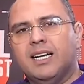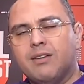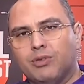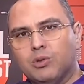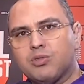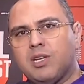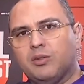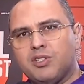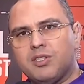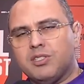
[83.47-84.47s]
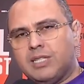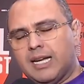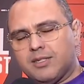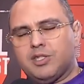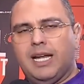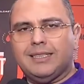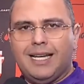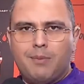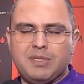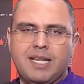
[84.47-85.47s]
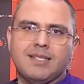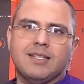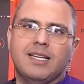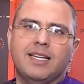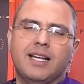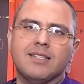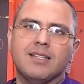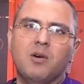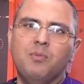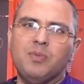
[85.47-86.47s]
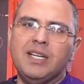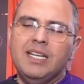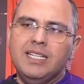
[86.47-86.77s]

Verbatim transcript: a evolução das startups, essa aceleração,